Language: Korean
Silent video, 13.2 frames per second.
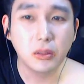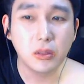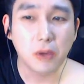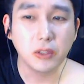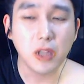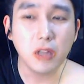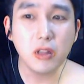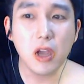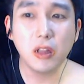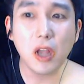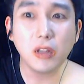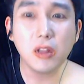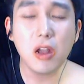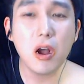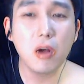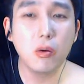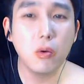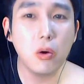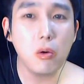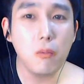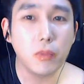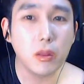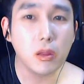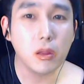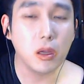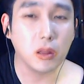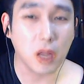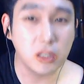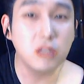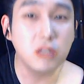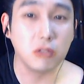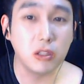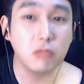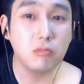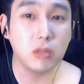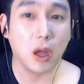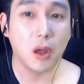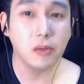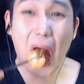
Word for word: 상당히 딱딱하고 예, 다칠 수 있습니다.